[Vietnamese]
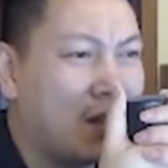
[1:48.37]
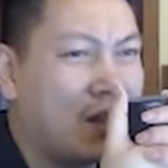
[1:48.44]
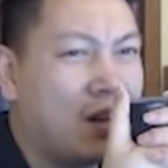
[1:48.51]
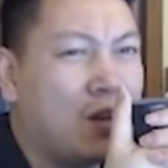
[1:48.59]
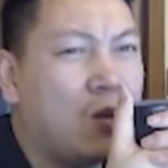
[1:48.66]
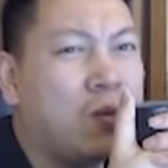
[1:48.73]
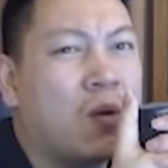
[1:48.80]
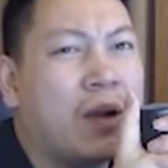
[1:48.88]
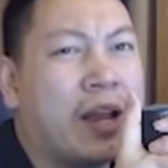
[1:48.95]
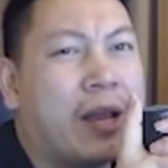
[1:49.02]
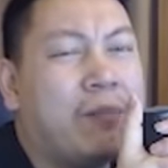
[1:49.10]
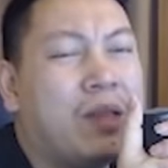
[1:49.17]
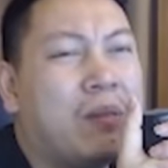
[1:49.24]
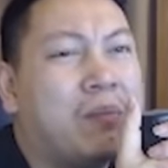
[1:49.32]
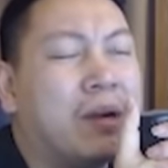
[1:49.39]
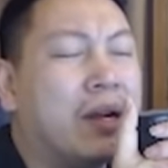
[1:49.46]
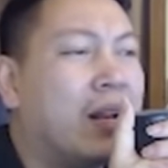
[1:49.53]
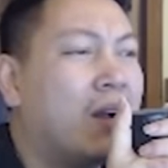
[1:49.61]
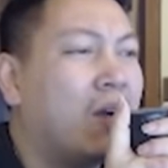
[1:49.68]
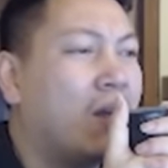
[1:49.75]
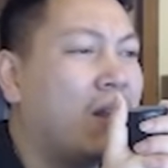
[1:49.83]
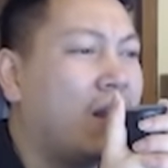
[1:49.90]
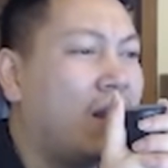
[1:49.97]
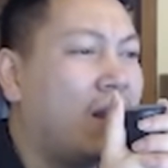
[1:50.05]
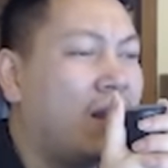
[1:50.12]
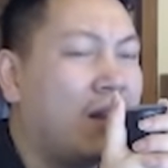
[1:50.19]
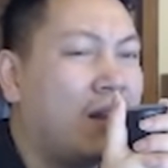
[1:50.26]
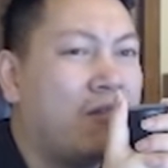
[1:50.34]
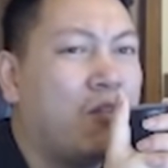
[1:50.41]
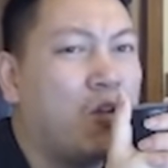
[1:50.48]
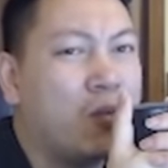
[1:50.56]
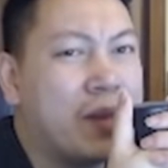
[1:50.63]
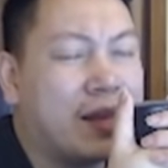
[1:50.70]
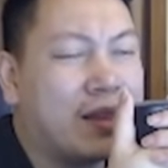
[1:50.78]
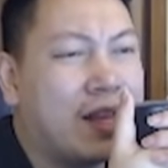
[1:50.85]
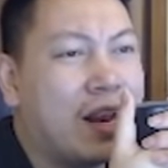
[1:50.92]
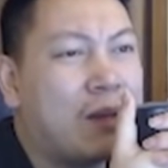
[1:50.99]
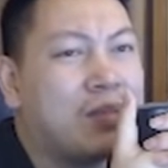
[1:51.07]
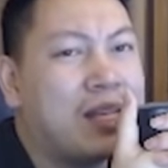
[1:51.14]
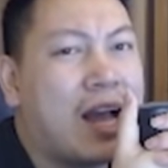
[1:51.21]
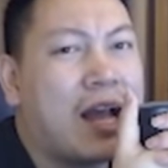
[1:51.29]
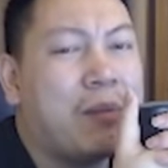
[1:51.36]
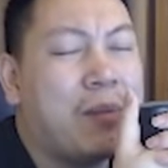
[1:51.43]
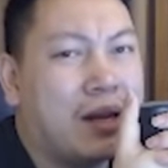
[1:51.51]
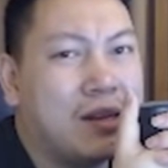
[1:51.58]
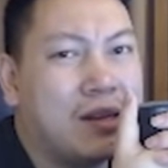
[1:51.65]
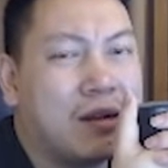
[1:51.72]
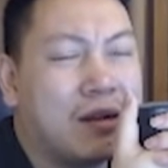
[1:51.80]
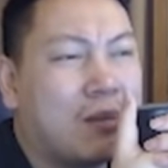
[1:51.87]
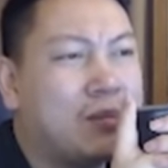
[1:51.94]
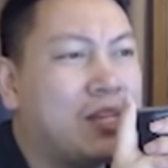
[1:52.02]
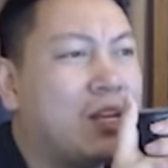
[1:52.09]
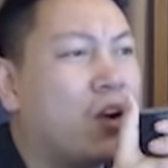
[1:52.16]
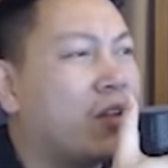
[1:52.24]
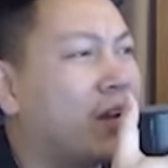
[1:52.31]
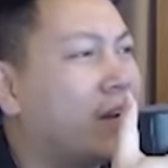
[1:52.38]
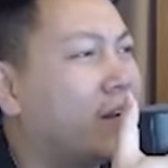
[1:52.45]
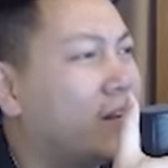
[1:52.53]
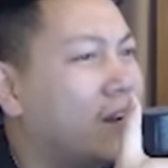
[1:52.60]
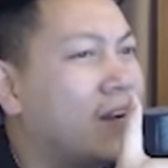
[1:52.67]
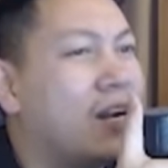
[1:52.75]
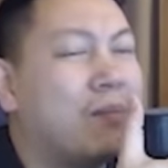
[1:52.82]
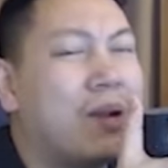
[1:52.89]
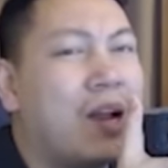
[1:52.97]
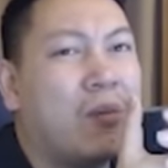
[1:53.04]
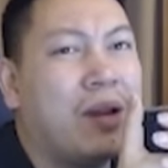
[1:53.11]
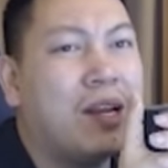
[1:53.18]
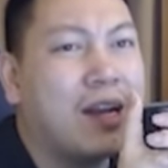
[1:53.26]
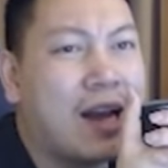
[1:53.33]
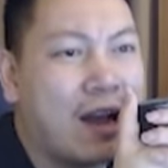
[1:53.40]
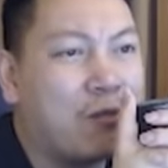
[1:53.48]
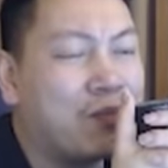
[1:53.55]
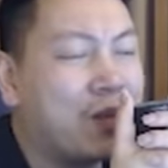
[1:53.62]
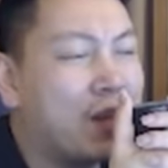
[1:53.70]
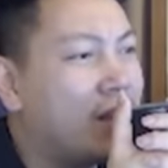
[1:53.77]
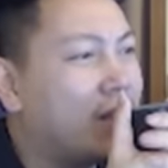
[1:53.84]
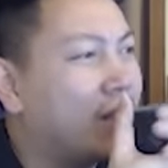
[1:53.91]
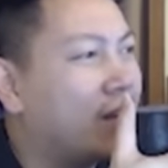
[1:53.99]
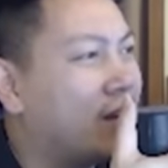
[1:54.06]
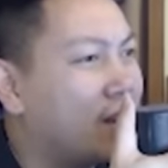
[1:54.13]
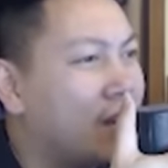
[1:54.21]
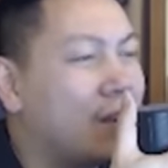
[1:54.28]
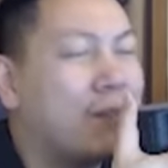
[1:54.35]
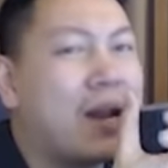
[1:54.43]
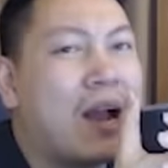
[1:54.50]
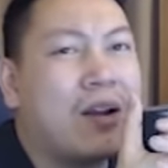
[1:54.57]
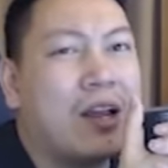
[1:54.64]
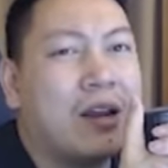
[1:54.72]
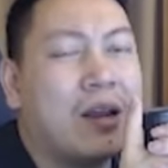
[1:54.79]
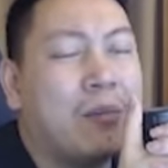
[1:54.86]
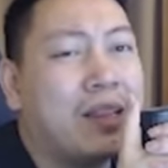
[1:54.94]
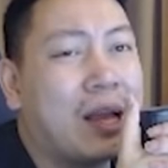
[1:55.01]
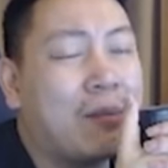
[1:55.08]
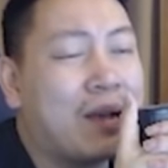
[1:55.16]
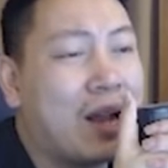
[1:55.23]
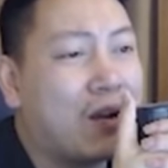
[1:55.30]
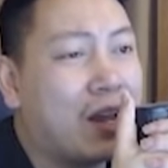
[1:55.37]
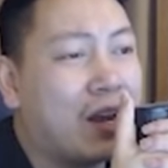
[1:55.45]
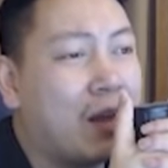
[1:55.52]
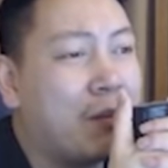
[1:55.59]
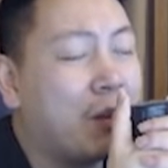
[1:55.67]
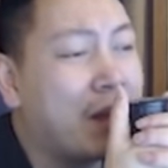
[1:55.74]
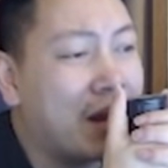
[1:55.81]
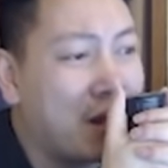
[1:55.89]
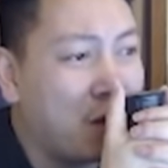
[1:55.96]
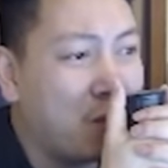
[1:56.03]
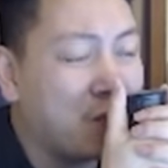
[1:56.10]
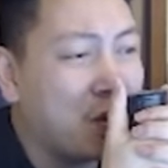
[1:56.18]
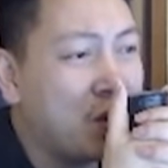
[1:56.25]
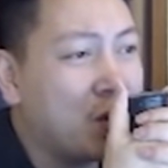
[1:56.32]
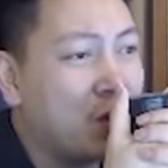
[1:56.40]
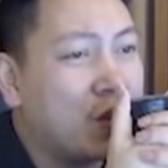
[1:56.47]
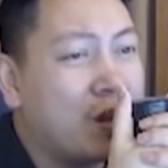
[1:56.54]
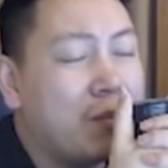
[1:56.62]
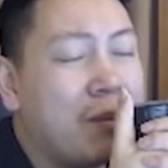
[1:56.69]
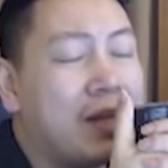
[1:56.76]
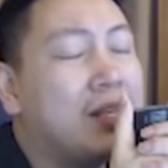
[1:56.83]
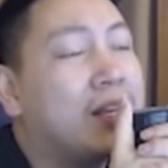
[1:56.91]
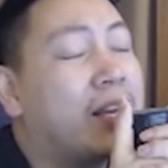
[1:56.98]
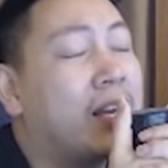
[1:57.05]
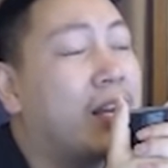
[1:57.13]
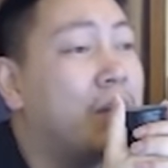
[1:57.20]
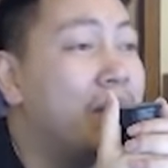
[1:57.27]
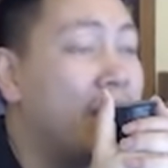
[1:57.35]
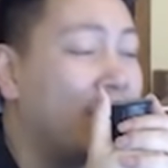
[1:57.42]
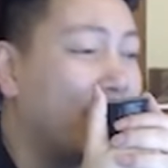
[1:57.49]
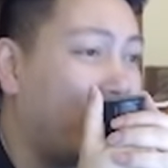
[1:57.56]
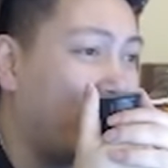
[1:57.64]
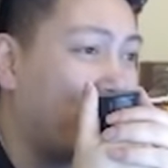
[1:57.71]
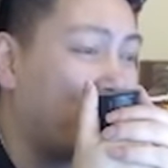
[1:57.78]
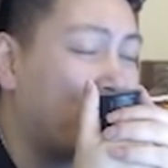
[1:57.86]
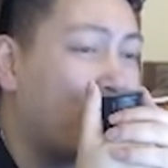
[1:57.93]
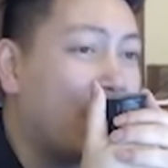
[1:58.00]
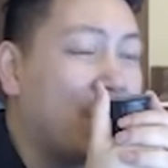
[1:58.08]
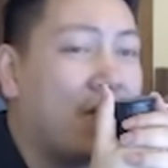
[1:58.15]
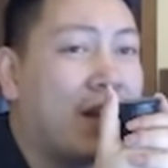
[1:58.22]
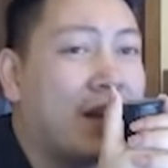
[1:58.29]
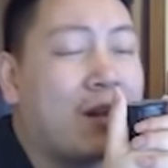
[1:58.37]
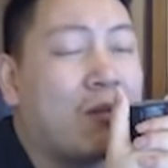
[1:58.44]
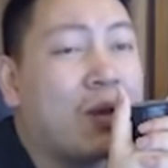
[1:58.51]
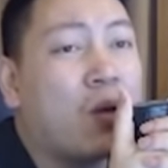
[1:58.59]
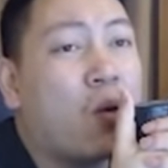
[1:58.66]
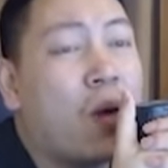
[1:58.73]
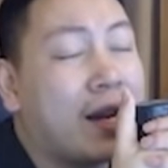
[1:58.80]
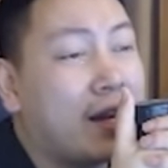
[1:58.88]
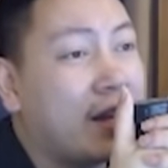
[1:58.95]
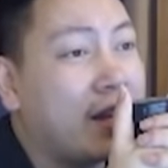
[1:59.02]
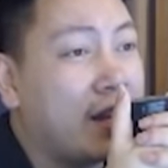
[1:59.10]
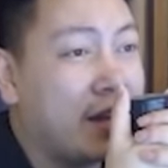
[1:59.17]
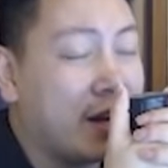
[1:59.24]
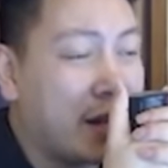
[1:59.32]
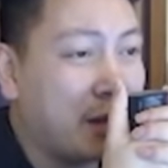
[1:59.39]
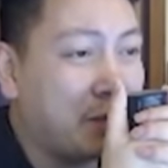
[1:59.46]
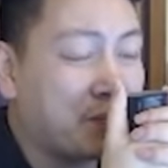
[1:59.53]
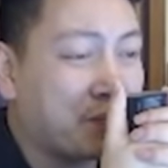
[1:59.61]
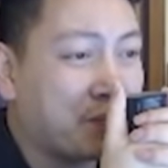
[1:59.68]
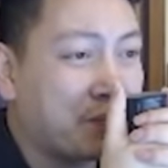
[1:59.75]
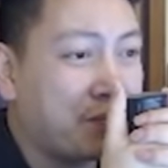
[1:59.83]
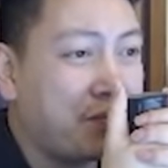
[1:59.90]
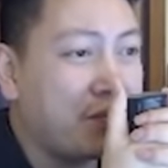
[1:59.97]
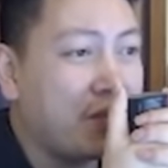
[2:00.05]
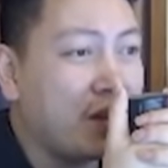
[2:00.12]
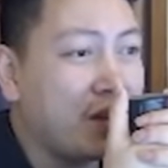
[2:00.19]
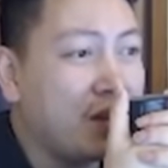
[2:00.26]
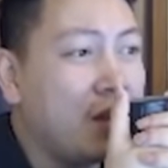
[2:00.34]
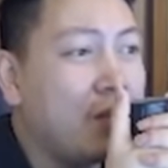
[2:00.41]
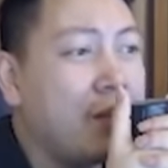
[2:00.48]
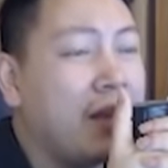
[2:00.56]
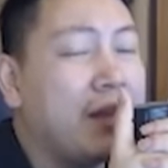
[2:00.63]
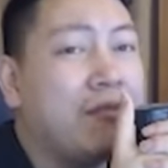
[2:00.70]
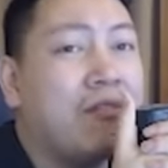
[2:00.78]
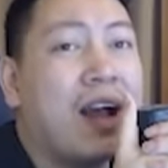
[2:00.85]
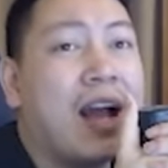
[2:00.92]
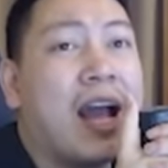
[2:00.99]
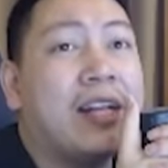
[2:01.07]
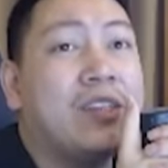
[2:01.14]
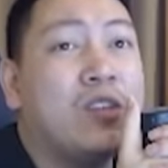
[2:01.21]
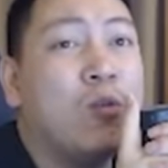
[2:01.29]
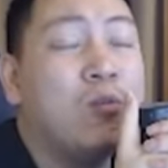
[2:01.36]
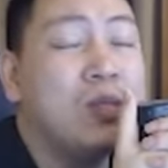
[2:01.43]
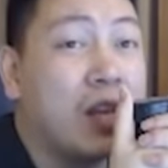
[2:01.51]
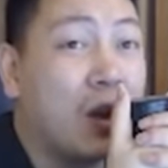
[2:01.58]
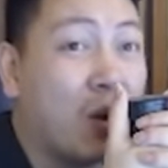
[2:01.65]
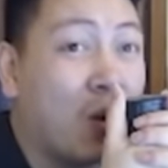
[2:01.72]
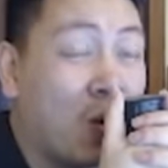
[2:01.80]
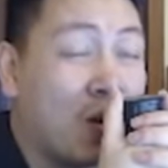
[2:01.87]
lúc đó game thì mới là gọi là, là, là, là phổ biến thì làm gì ai biết được làm gì có những cái trường hợp nào bị lừa đảo những cái trường hợp nào để để mình tham khảo để để mình biết đâu cho nên mình chỉ ký bừa như vậy và trong cái quá trình ký đấy thì mình và anh Tung Seco